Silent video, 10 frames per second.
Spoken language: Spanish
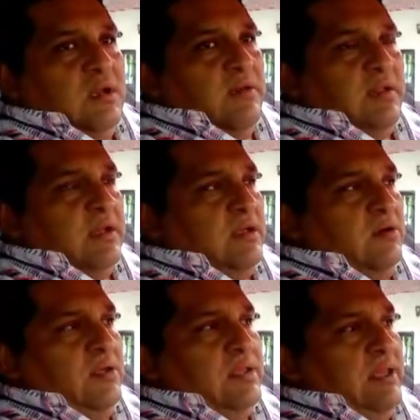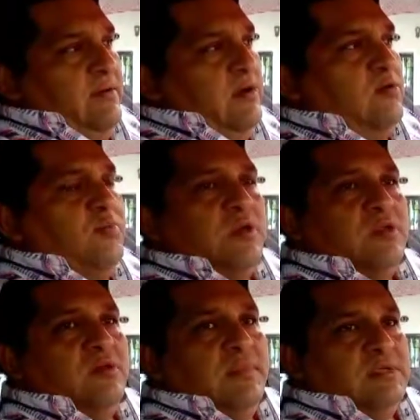La verdad, y ahorita ya baja un
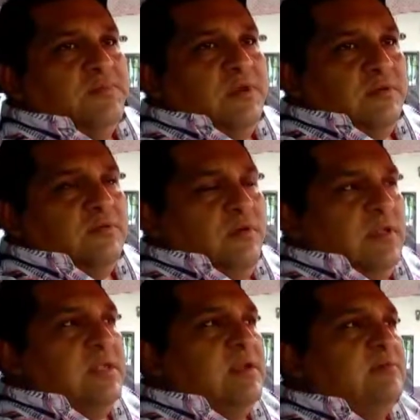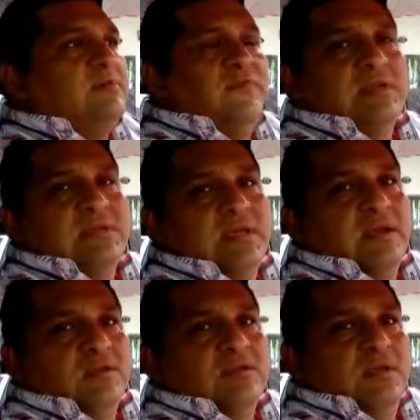poquito más, pero todavía tenemos influencia de
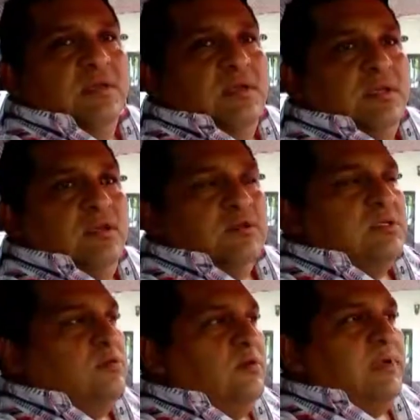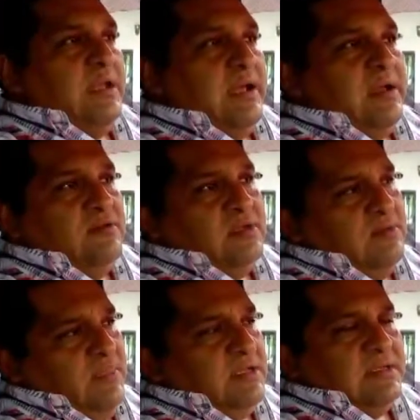los, los centroamericanos
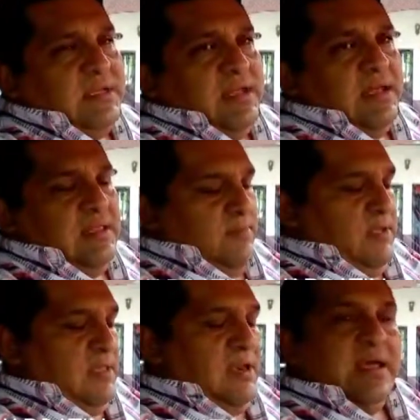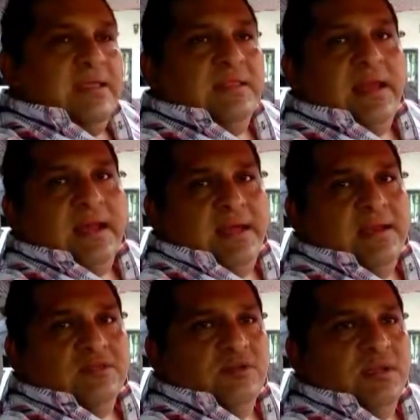y más que nada también de la gente acá de
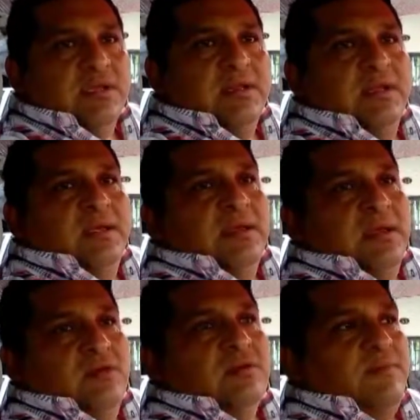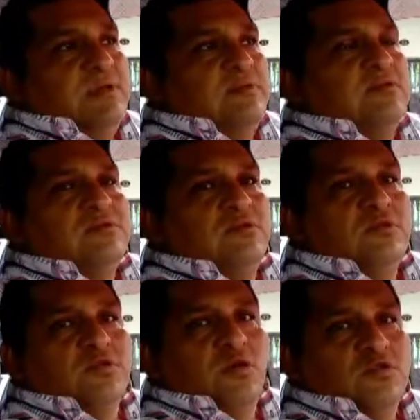la zona, que es los que más nos, nos